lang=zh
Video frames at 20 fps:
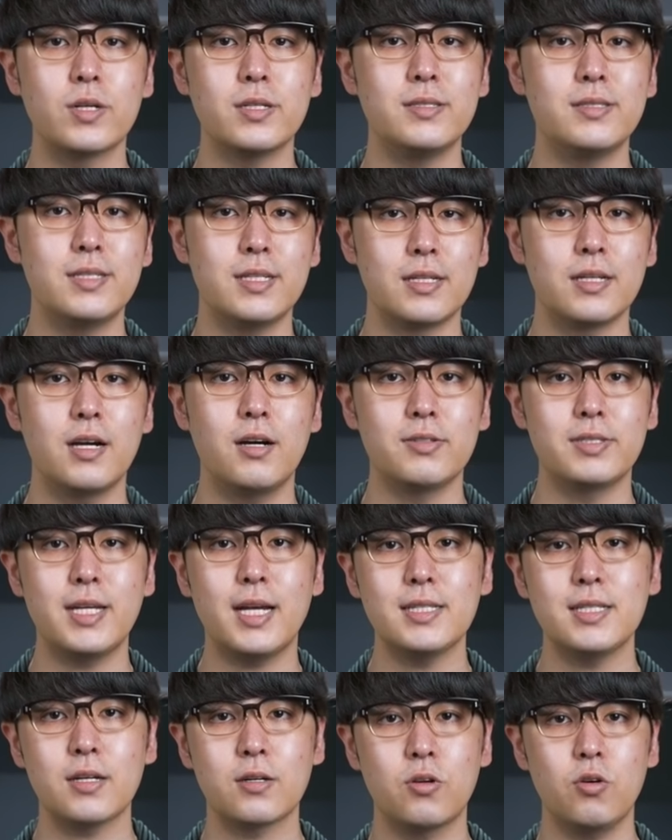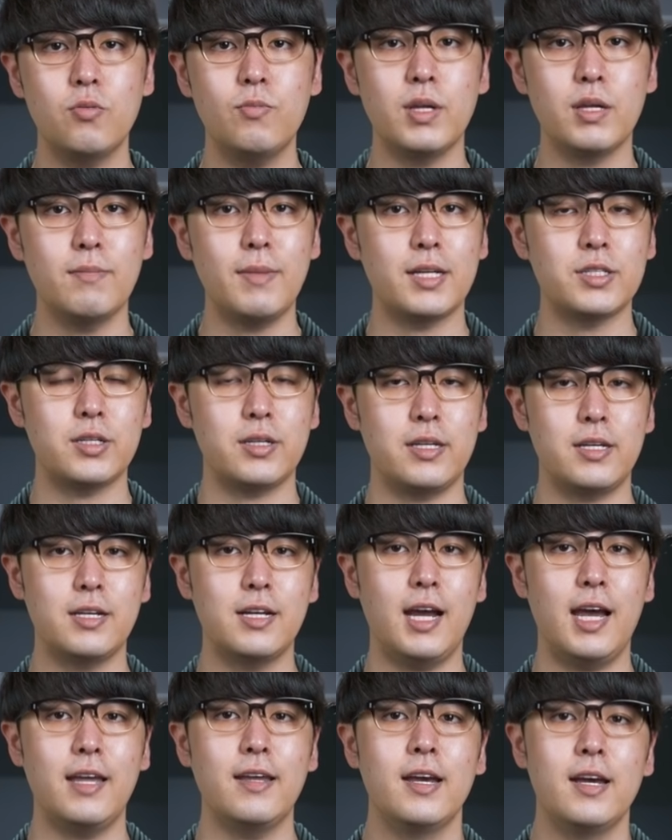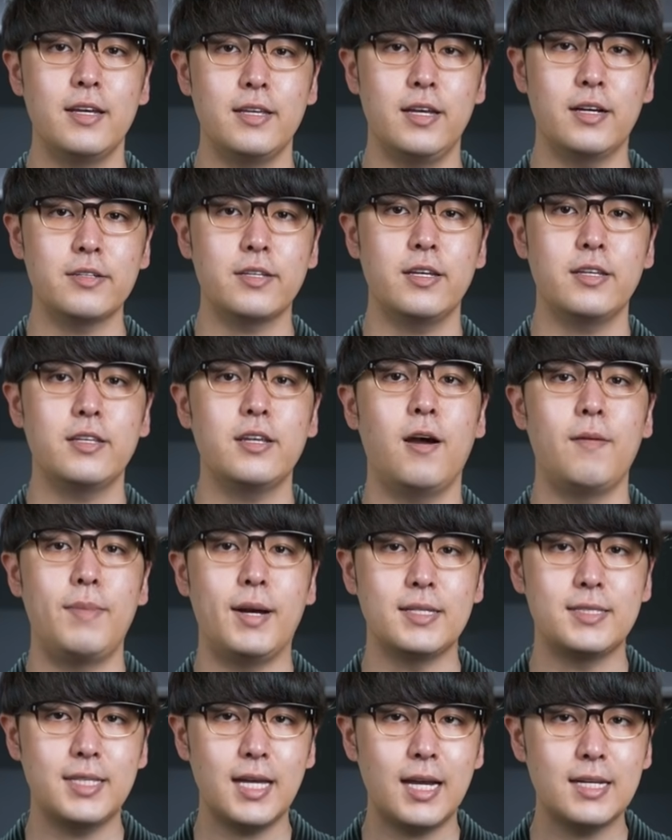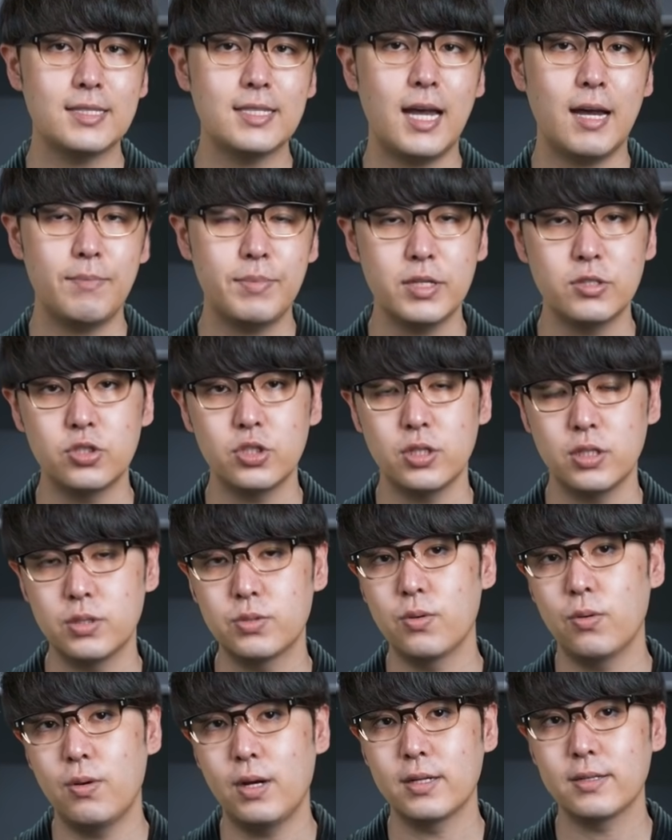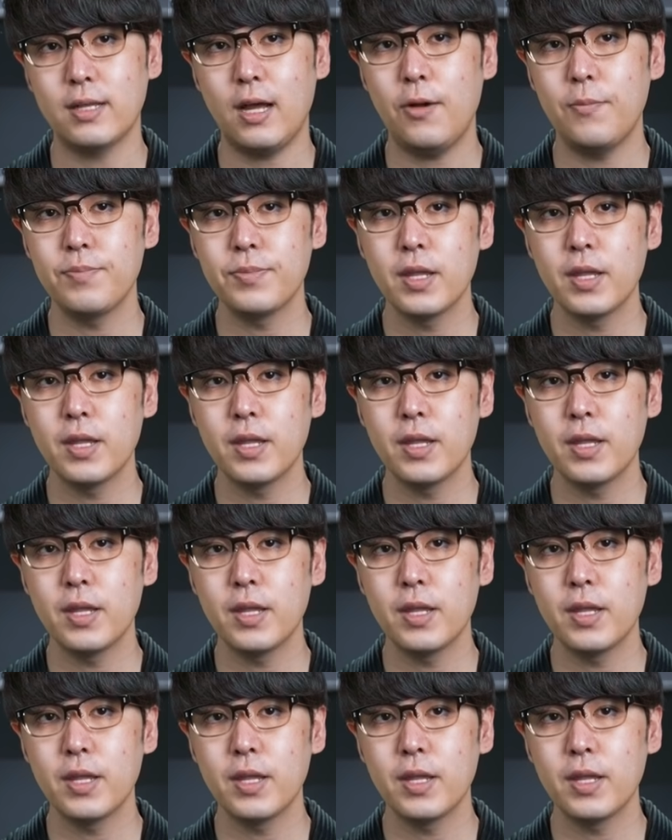更警告加萨公民马上离开，扬言要把加萨变成一座荒岛。